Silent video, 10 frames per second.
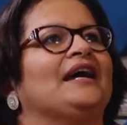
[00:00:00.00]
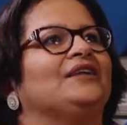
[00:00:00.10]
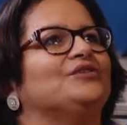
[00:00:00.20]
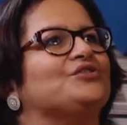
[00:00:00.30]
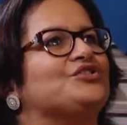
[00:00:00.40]

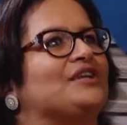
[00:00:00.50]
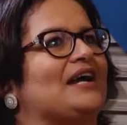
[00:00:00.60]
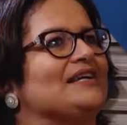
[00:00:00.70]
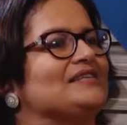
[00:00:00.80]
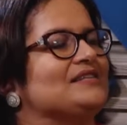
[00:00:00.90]
nos
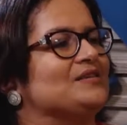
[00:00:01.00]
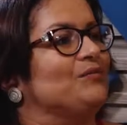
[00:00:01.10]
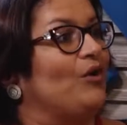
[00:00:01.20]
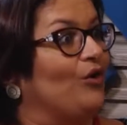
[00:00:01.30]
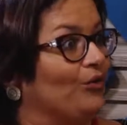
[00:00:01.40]
traz assim
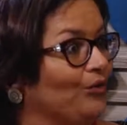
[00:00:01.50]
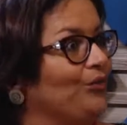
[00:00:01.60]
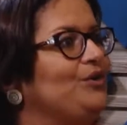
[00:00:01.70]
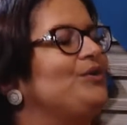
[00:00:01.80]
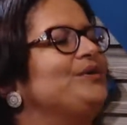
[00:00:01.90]
um
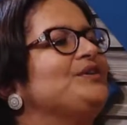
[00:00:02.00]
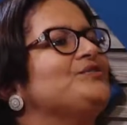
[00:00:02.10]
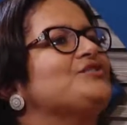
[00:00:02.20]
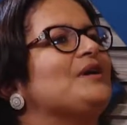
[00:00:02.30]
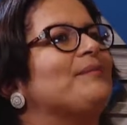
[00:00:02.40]
orgulho e
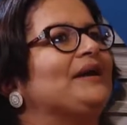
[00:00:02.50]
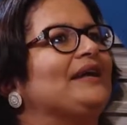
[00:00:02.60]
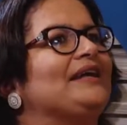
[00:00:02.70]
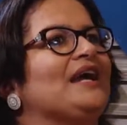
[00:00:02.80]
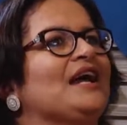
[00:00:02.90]
nos
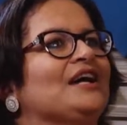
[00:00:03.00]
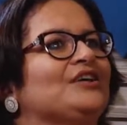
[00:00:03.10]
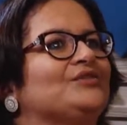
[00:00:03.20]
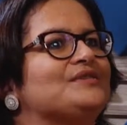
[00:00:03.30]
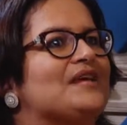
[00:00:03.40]
também
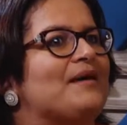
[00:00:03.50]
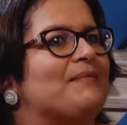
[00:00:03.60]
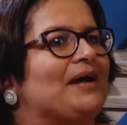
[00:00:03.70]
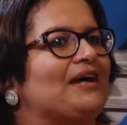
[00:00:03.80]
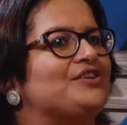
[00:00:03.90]
nos
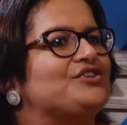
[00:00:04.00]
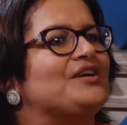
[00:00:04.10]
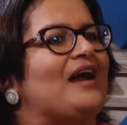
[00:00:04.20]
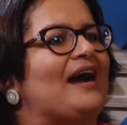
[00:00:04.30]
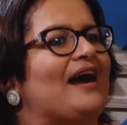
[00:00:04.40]

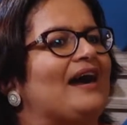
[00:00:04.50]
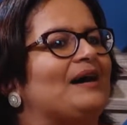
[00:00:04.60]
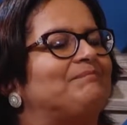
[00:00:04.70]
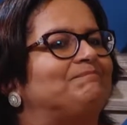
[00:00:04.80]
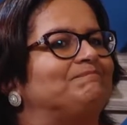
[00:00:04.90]
remete
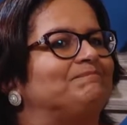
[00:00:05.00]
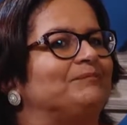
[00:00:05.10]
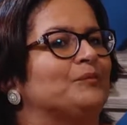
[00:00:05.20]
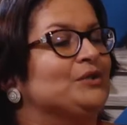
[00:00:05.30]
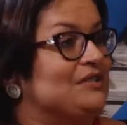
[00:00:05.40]
a
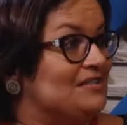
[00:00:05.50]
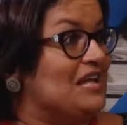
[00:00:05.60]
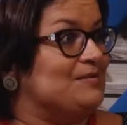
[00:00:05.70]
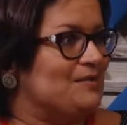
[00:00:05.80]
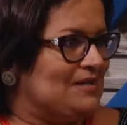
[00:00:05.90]
muitas
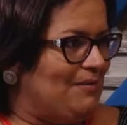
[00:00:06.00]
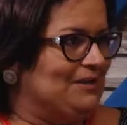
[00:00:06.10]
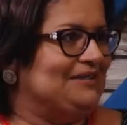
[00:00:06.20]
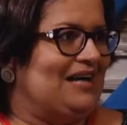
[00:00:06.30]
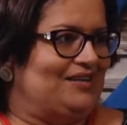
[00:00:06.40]

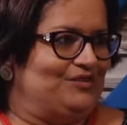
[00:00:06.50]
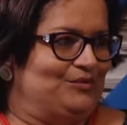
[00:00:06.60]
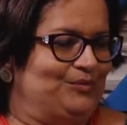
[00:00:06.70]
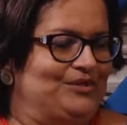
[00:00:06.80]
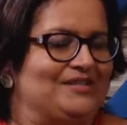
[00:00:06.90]
responsabilidades
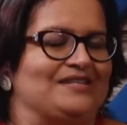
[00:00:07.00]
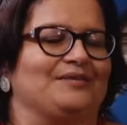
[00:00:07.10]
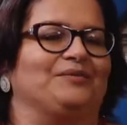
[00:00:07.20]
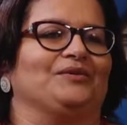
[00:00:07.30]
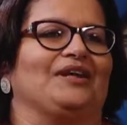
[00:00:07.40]
no
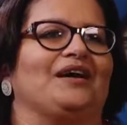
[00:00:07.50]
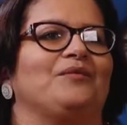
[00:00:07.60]
município, né?